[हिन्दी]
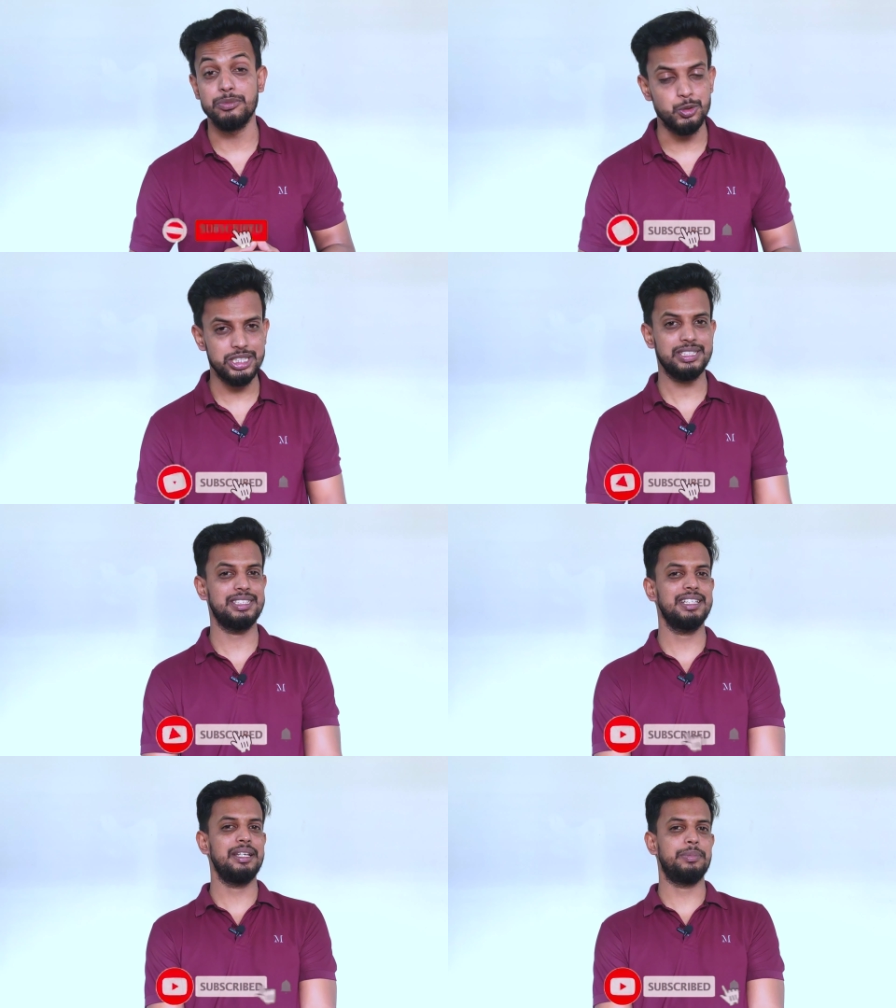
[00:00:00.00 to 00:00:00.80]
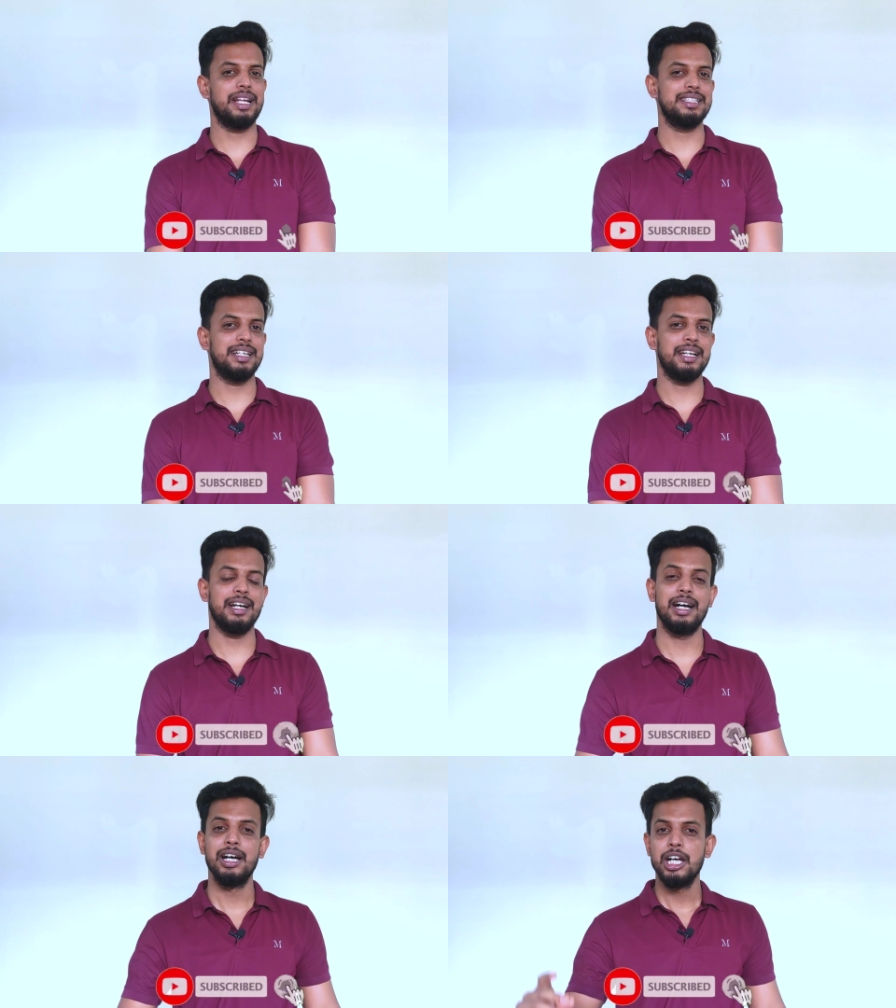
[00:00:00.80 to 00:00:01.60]
मुझे से नहीं पढ़ा
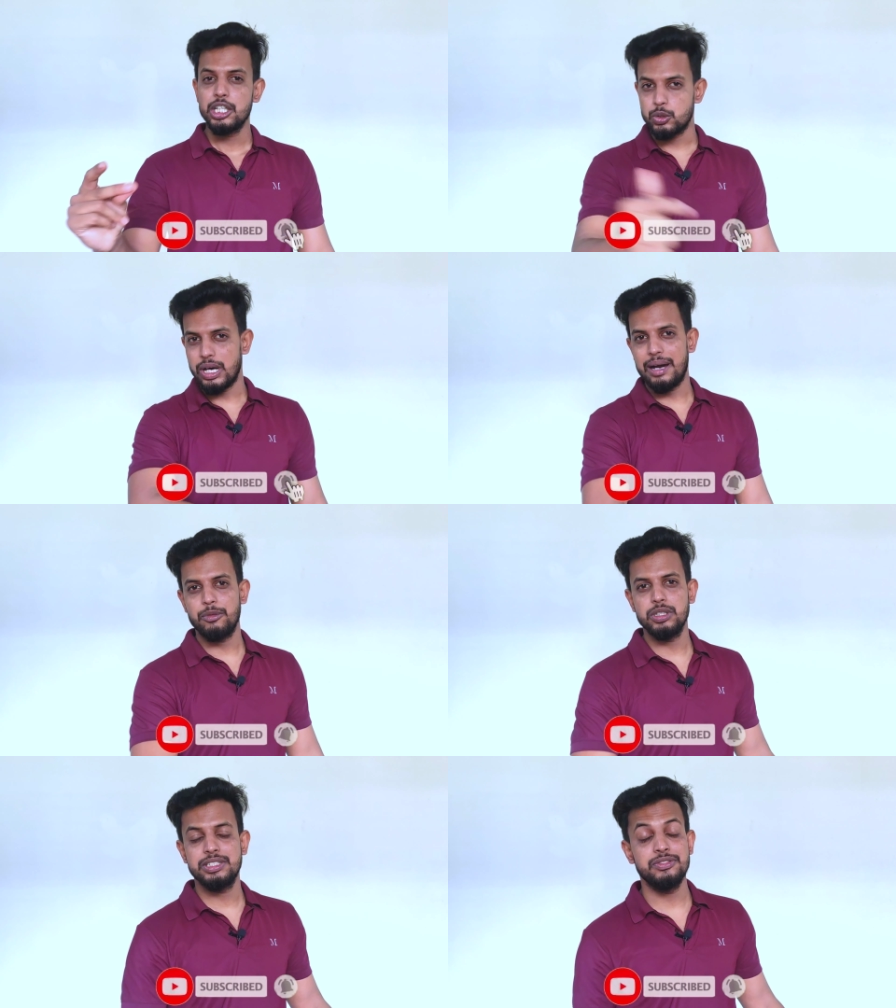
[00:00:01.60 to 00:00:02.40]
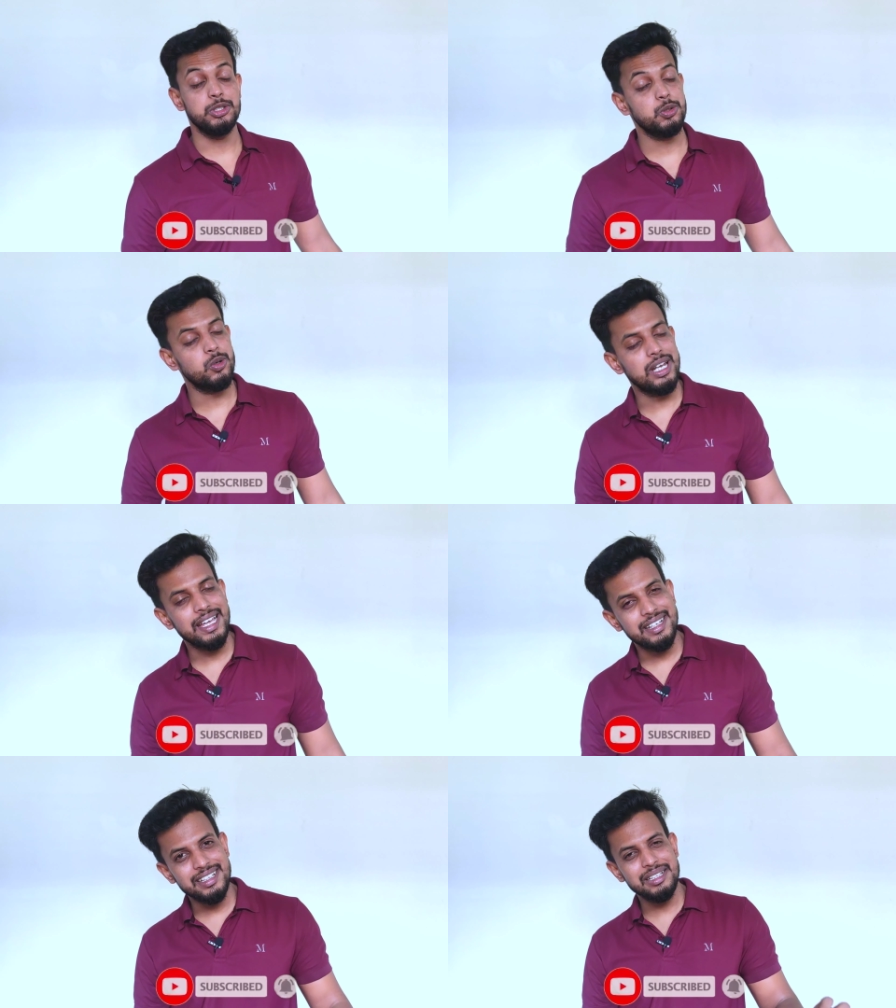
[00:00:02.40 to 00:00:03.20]
जाएगा तो आप लोग इस वीडियो को
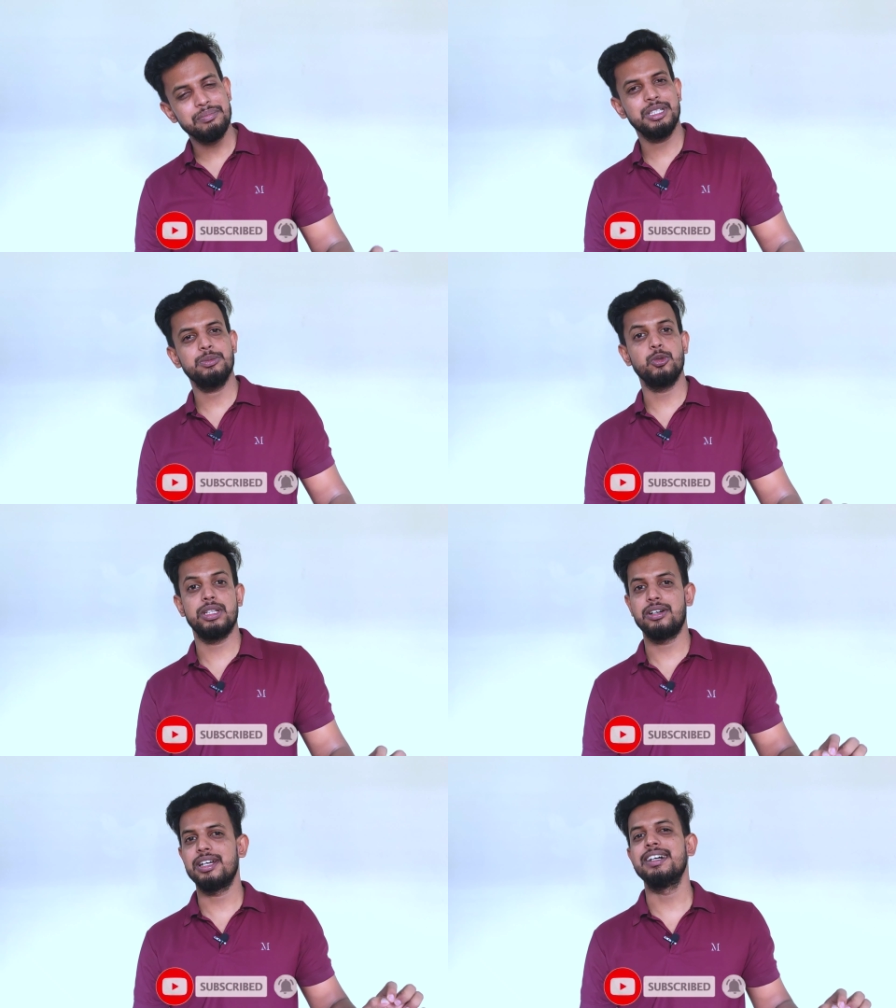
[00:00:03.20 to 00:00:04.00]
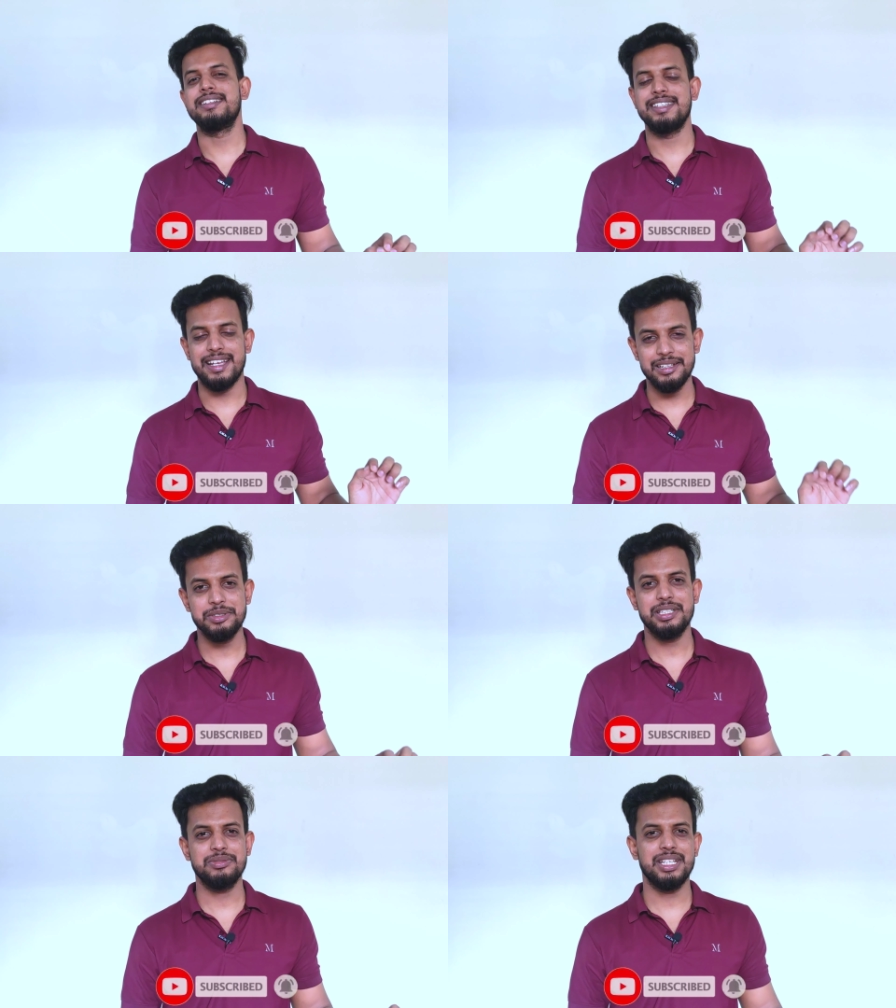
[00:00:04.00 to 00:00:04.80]
लाइक करना मत भूलना और हाँ चैनल
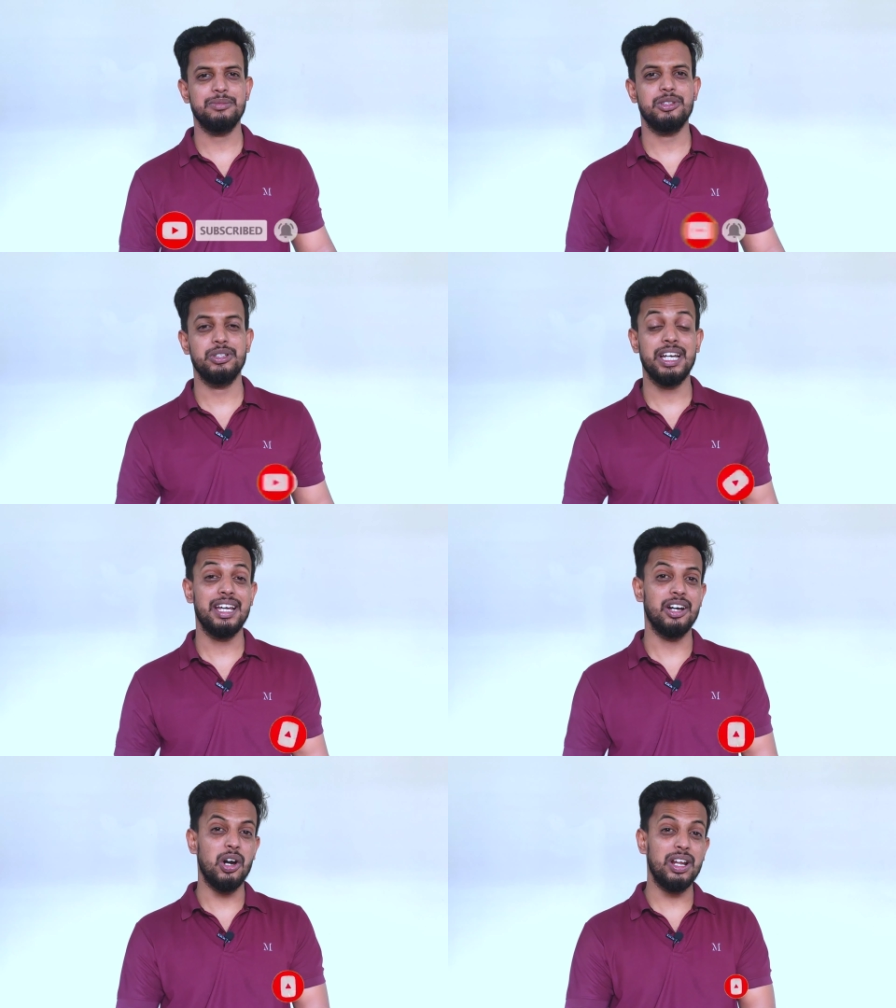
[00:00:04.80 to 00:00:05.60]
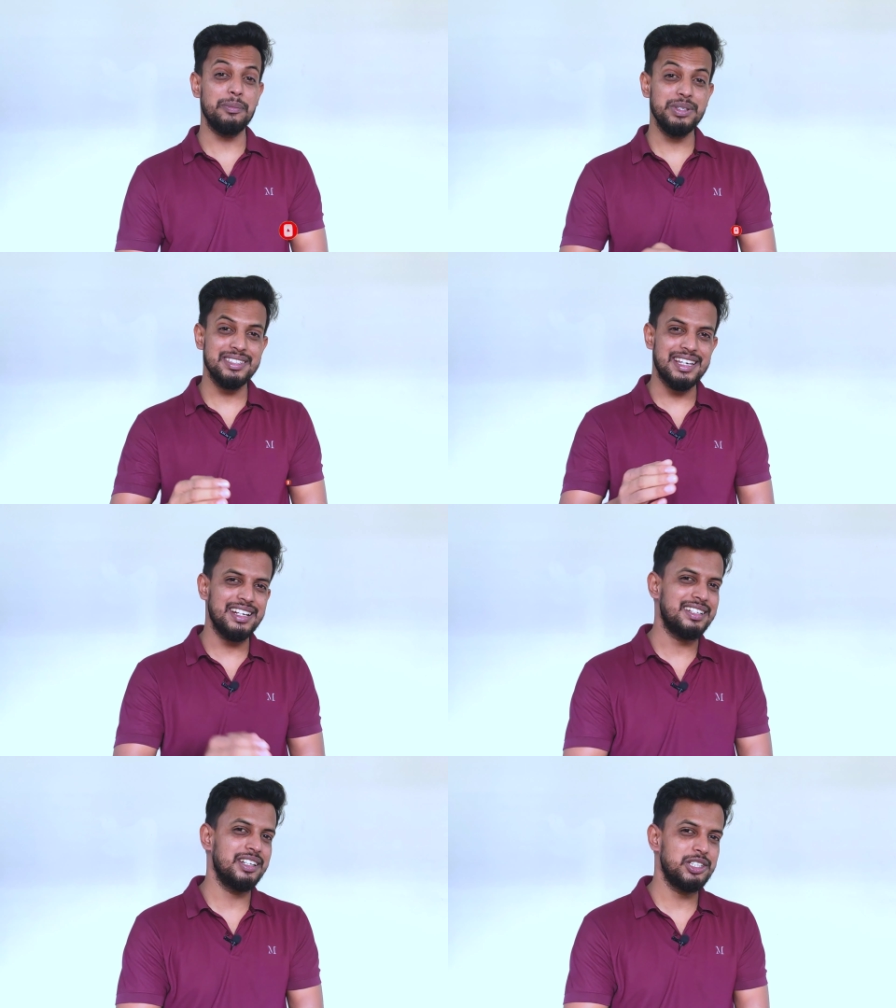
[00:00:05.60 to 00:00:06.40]
भी सब्सक्राइब करो यार और अपने
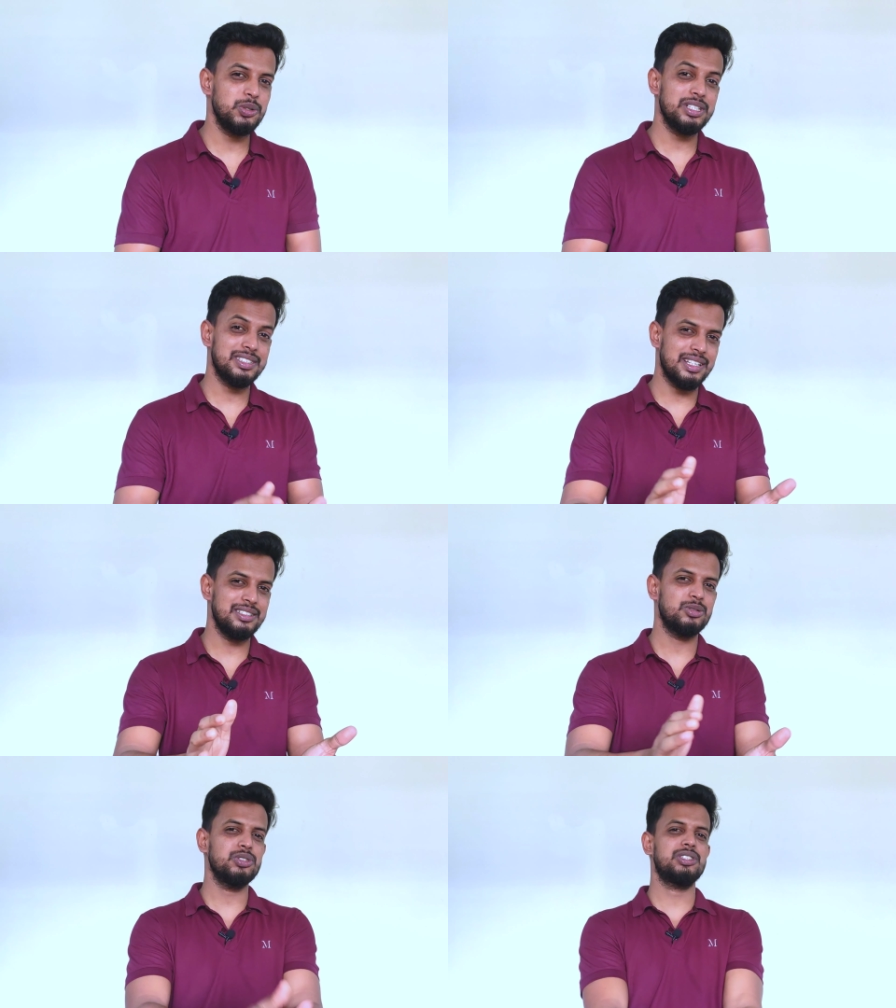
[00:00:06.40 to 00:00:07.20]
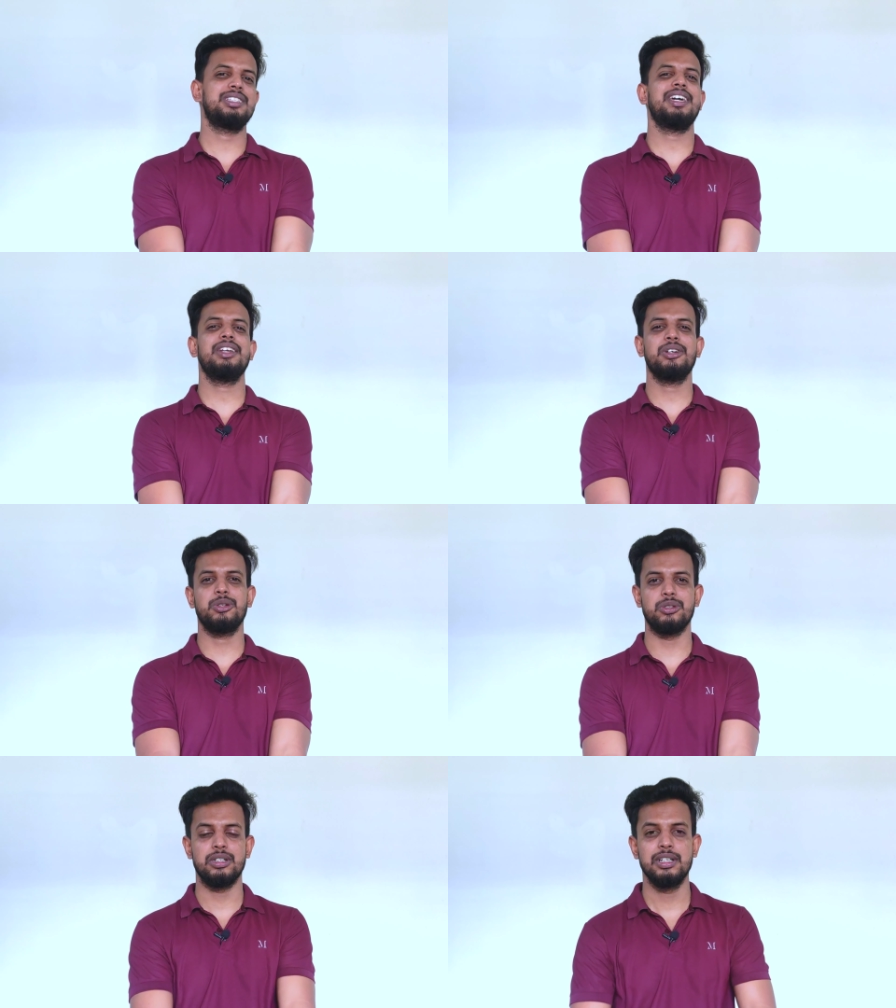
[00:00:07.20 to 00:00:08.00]
सारे ठरकियों के साथ इसको शेयर करो